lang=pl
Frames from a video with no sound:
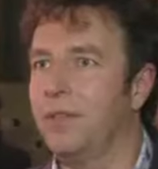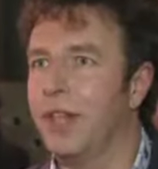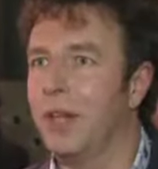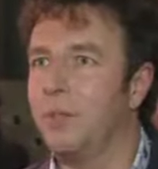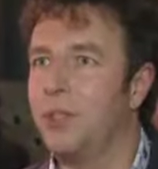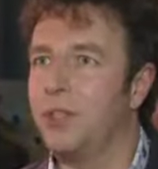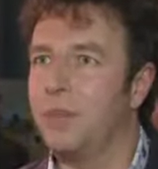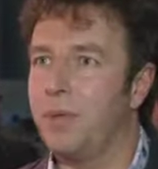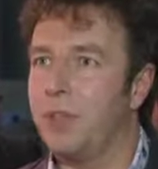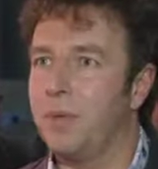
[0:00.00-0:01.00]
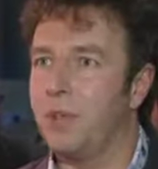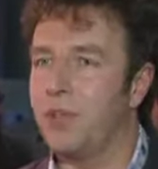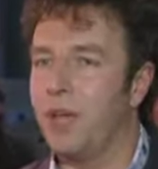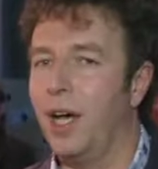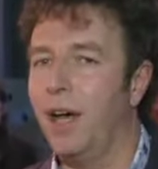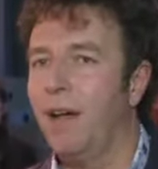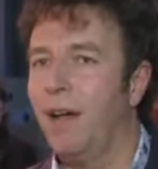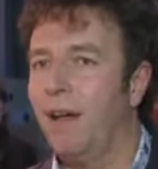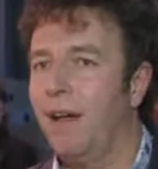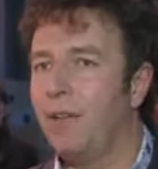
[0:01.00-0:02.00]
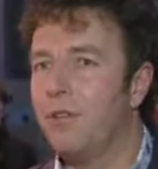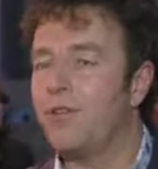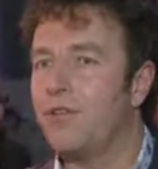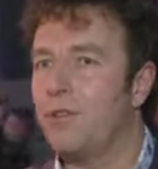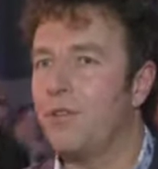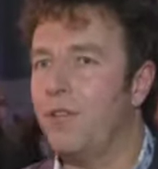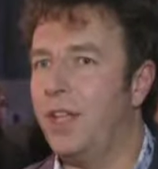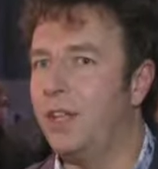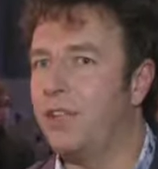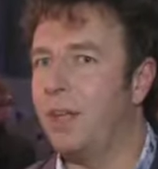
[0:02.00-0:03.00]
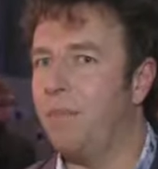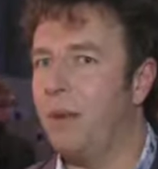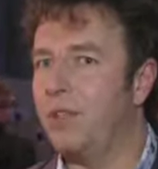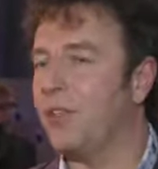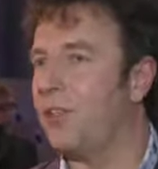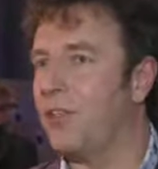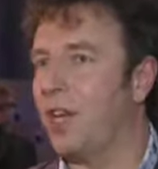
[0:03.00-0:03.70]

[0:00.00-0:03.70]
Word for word: wydaje mi się, że będzie można, już, już widać, że będzie coś